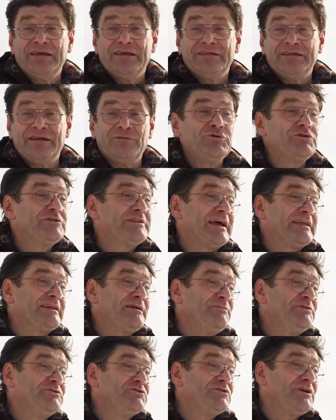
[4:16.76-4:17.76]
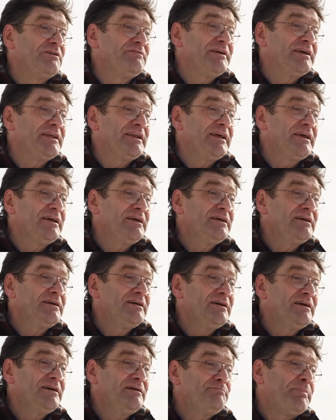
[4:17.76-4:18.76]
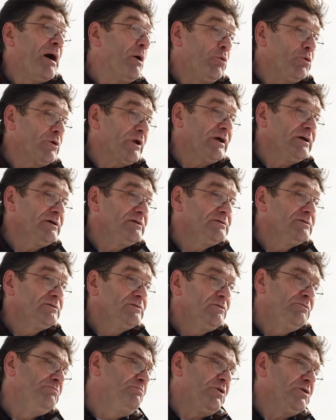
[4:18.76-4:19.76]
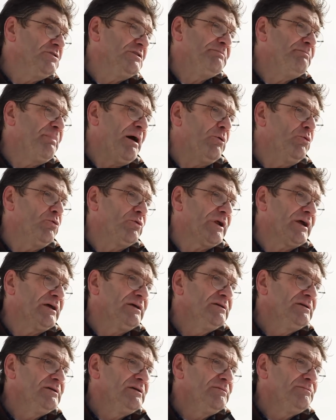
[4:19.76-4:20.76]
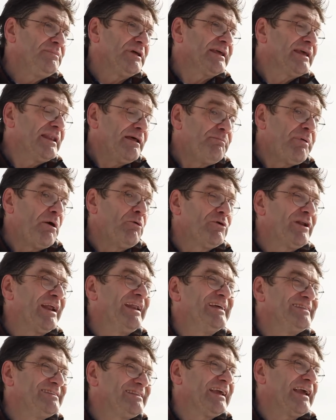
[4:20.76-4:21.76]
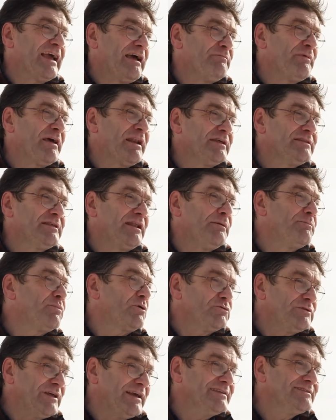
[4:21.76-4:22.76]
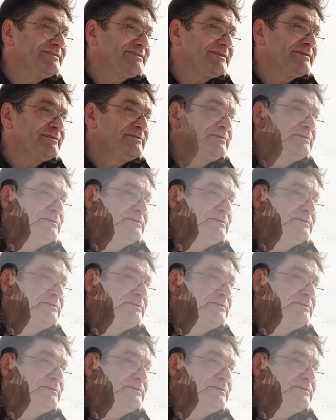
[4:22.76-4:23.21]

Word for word: nella montagna bisogna avere paura, un po' di paura, perché la paura è l'anticamera della prudenza.